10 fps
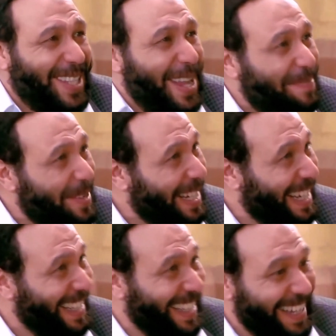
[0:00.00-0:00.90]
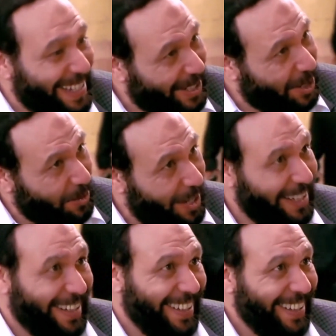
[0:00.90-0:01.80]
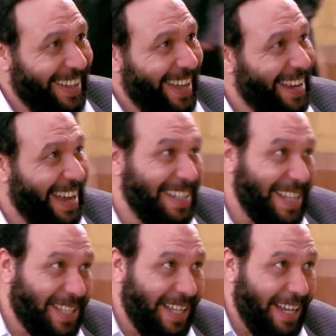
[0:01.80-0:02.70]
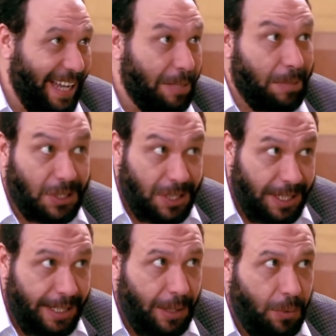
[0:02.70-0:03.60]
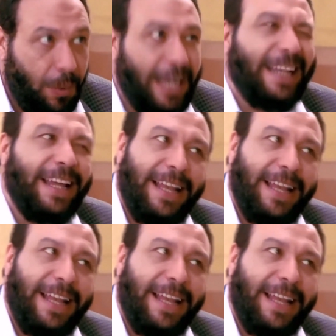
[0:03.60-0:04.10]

متزار من كده ايه ده شويه انا عايز اسال يعني مصري ولا